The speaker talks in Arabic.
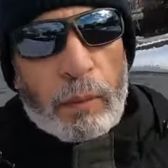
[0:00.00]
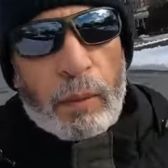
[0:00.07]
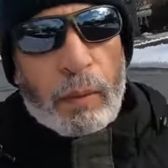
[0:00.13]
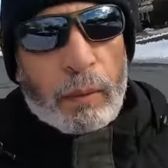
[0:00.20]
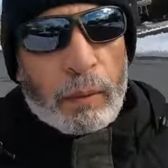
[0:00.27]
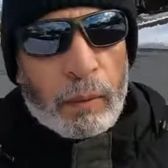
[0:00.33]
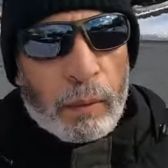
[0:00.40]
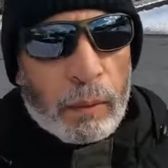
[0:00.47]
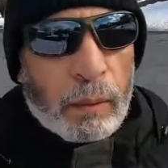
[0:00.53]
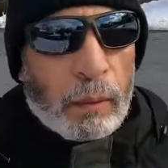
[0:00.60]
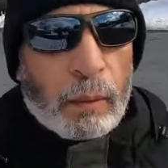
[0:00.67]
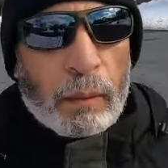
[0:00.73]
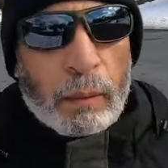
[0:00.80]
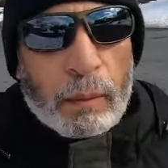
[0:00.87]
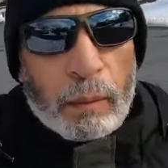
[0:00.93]
القناه دي
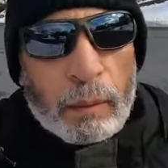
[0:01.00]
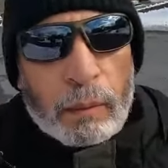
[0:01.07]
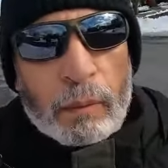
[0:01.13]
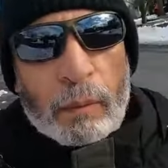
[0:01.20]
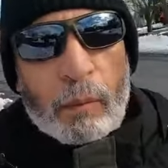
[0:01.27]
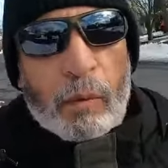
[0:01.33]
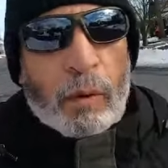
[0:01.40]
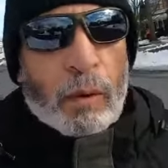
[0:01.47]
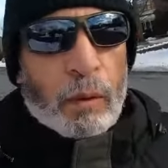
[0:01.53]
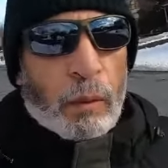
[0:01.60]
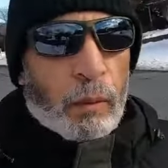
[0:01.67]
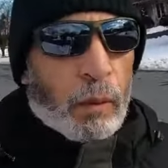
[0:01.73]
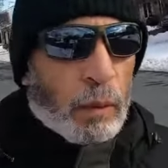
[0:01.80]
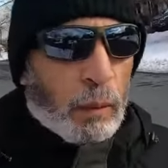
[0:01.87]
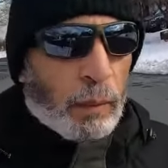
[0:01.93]
دي
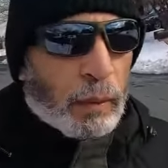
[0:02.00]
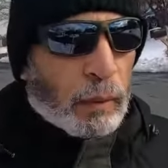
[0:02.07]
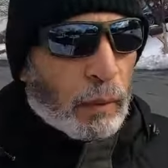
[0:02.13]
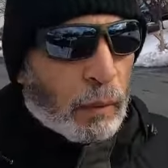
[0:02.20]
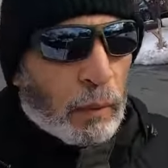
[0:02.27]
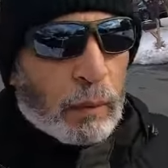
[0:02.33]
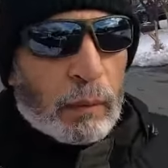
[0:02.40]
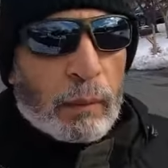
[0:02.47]
مجرد هوايه بحته